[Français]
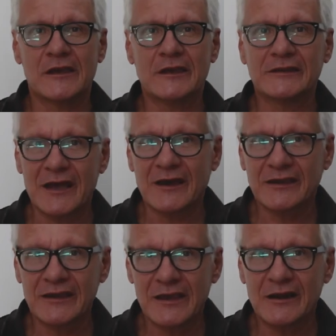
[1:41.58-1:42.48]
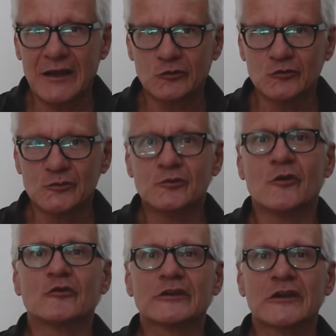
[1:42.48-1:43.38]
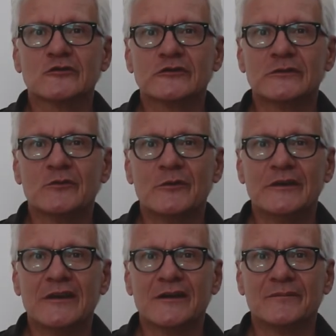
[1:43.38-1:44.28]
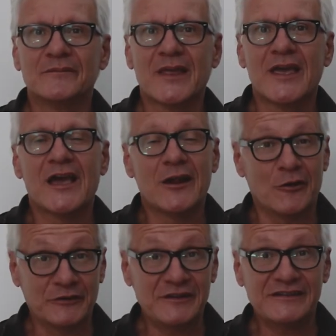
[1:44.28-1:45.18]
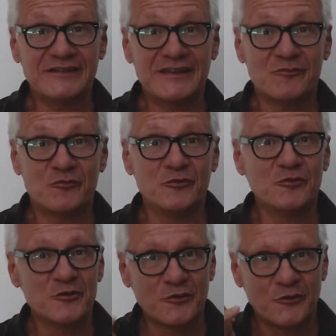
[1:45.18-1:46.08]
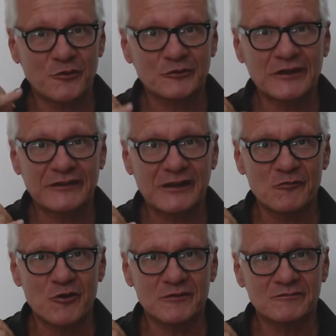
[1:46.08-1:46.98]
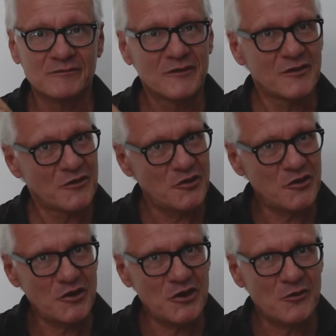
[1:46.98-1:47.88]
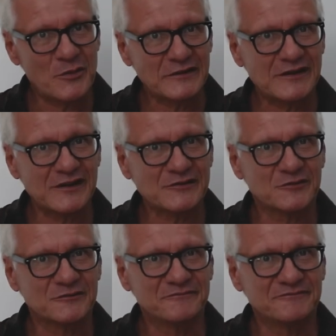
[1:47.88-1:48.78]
est un réel atout pour votre agence immobilière. Alors n'hésitez plus, contactez-moi et on passe à l'action.